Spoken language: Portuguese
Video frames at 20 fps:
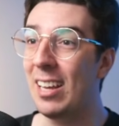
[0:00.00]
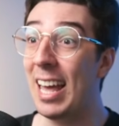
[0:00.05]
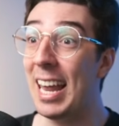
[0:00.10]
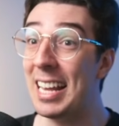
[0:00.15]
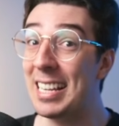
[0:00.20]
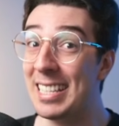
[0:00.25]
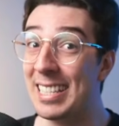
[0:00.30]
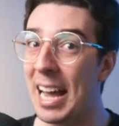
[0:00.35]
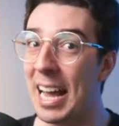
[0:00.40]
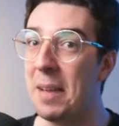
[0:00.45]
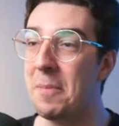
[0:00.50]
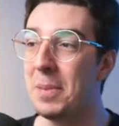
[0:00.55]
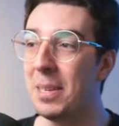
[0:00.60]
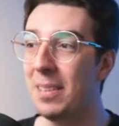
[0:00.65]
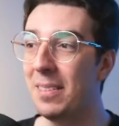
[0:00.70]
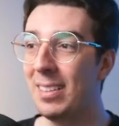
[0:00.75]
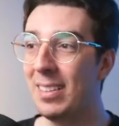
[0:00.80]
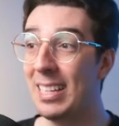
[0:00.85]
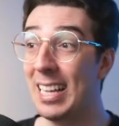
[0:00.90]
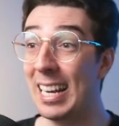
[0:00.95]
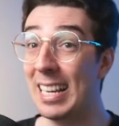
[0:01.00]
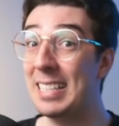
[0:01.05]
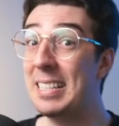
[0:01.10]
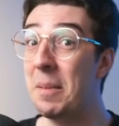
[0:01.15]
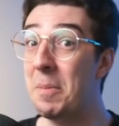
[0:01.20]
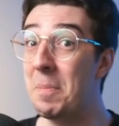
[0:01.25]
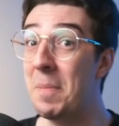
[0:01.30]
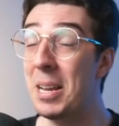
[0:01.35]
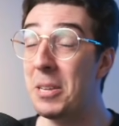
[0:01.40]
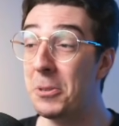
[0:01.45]
Ela sabe. E ela sabe
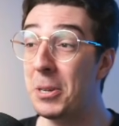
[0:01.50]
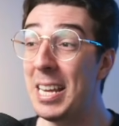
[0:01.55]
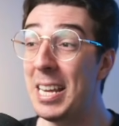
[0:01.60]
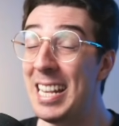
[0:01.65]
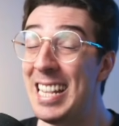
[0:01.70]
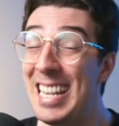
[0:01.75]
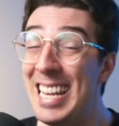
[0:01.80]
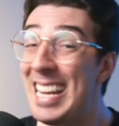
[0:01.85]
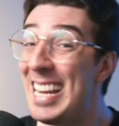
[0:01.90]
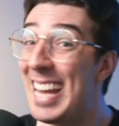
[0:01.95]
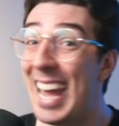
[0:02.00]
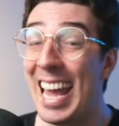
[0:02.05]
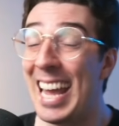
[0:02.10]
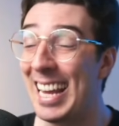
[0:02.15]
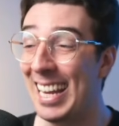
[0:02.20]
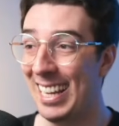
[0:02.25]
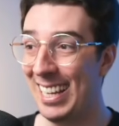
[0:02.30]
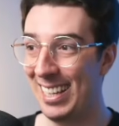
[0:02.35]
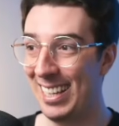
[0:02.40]
mais do que ninguém.